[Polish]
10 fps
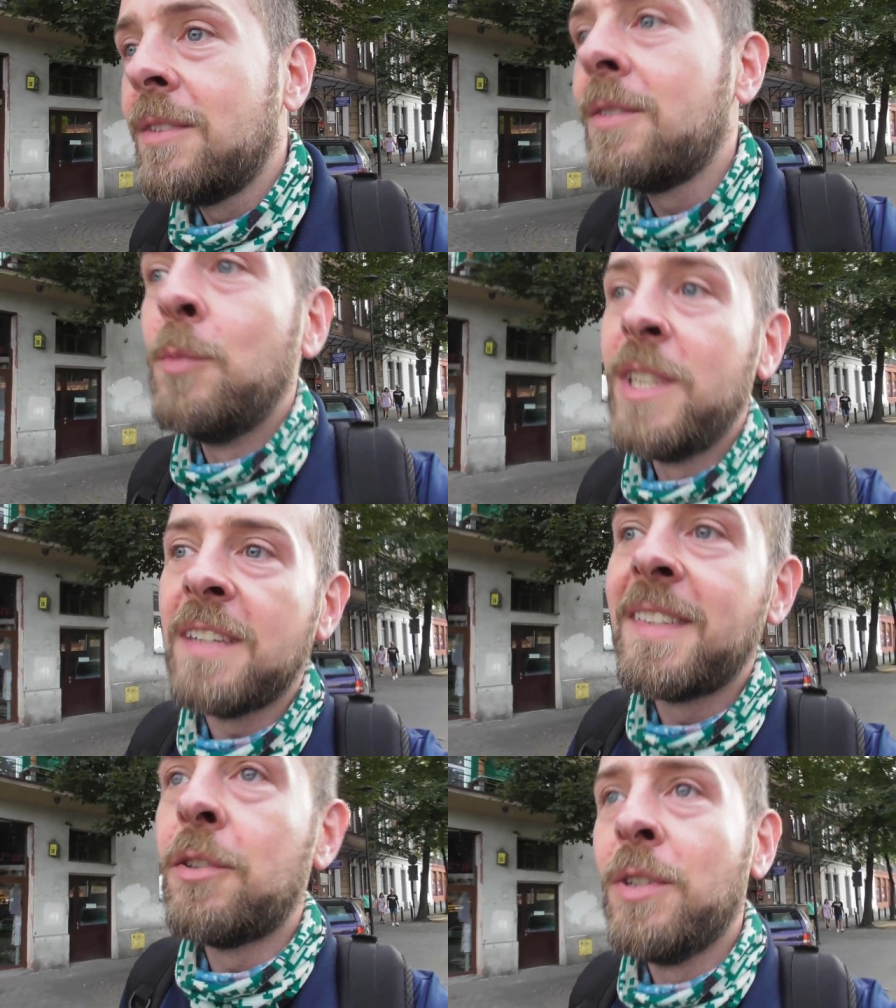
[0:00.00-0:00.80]

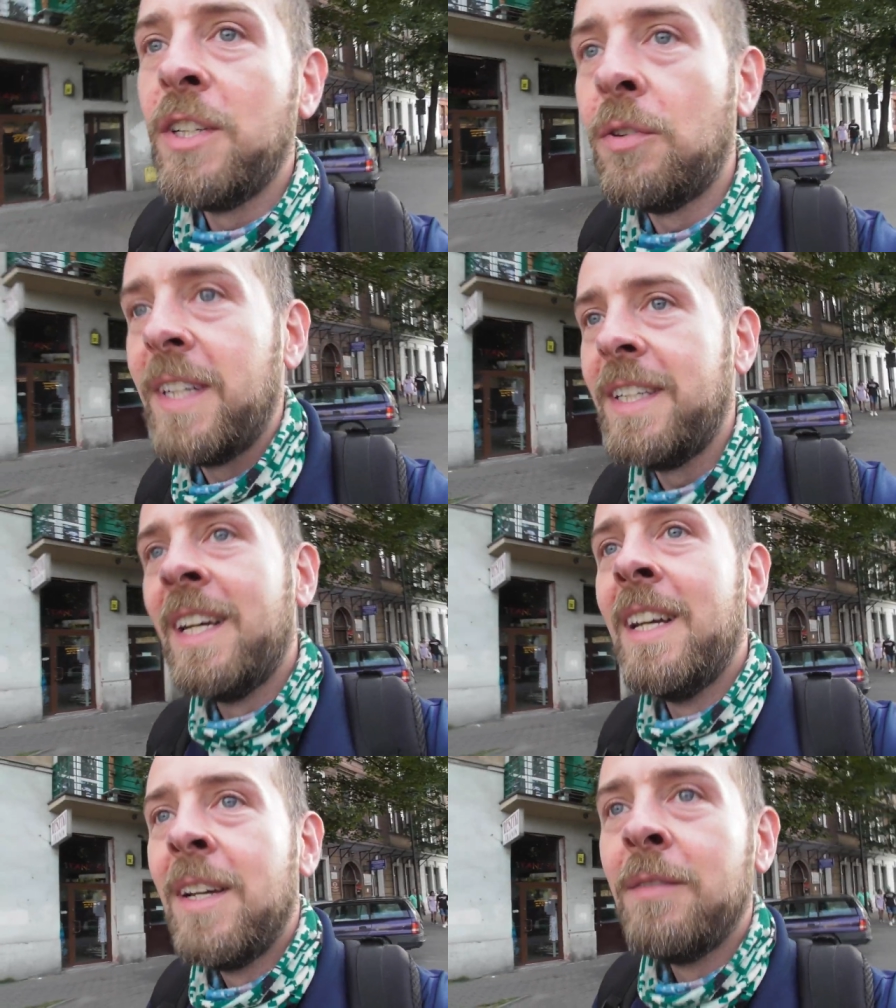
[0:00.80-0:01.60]
komunikacji kolejowej,
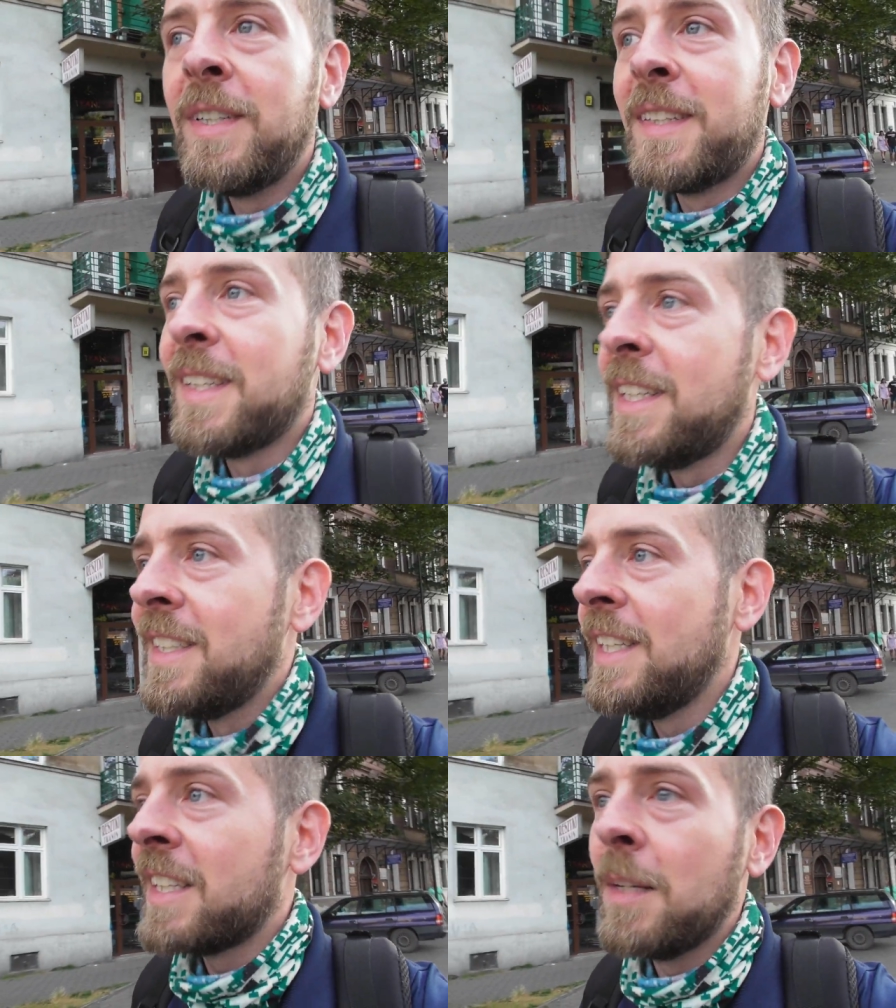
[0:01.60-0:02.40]
więc
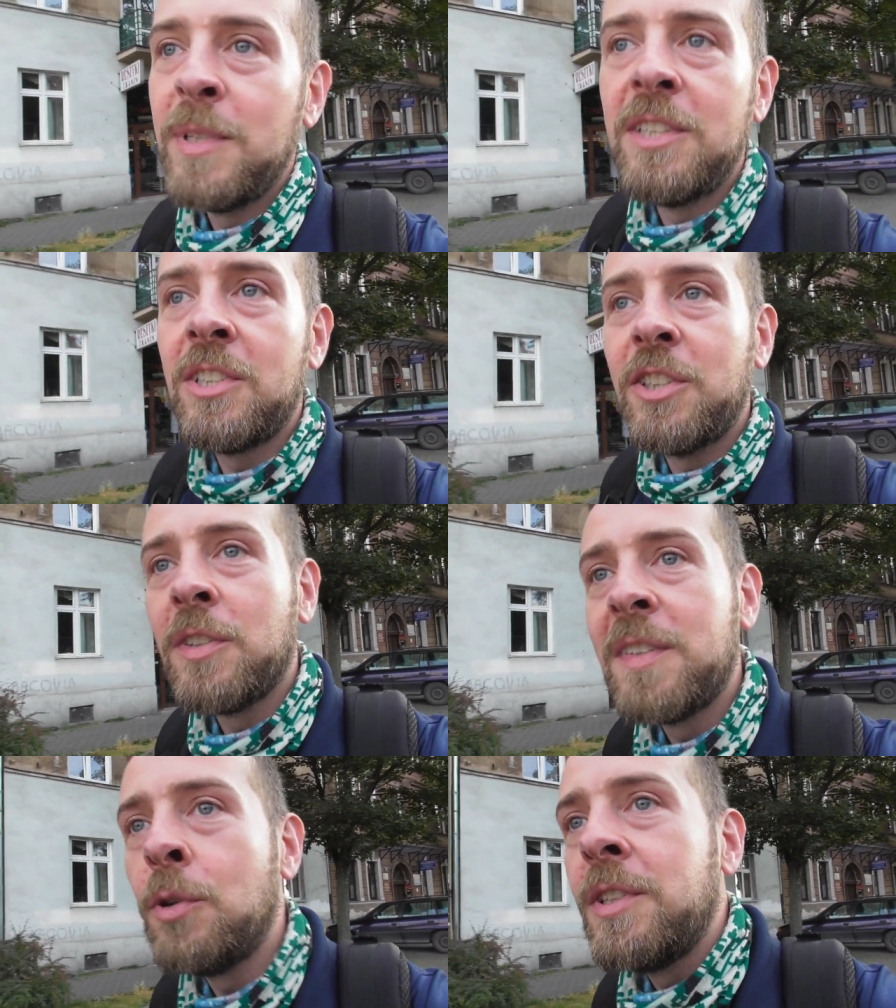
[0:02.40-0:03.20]
ja te
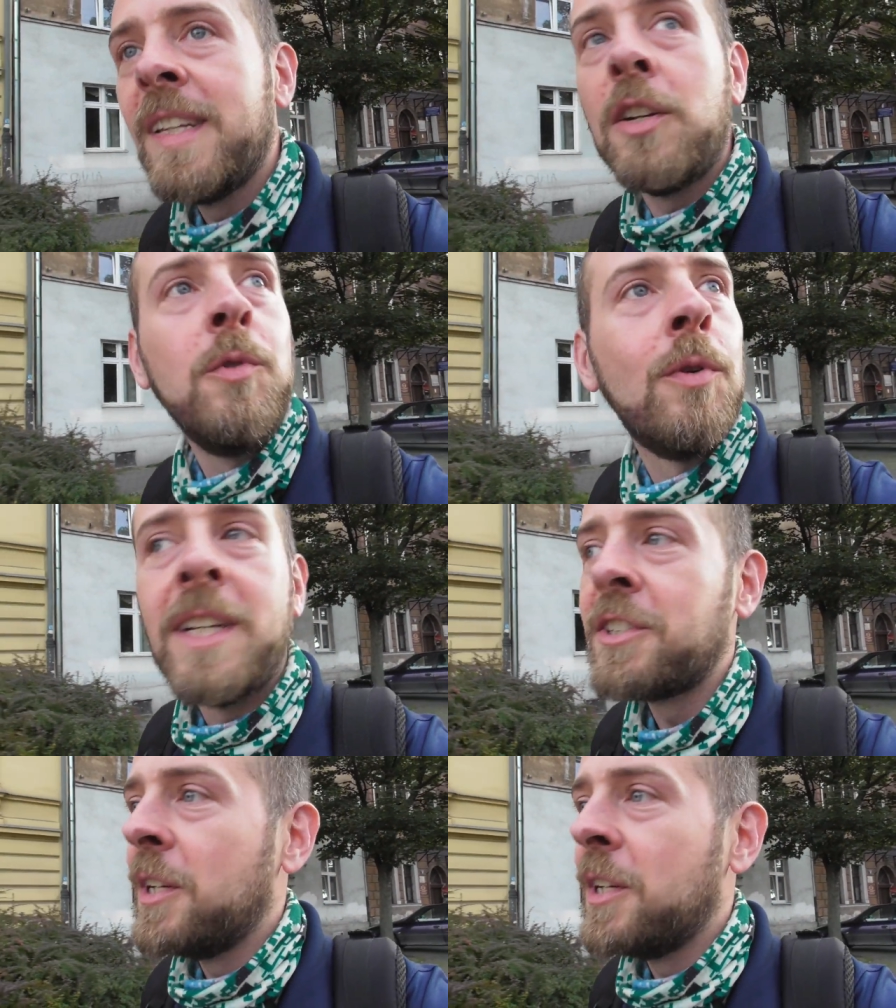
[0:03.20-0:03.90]
50 zł zarobiło na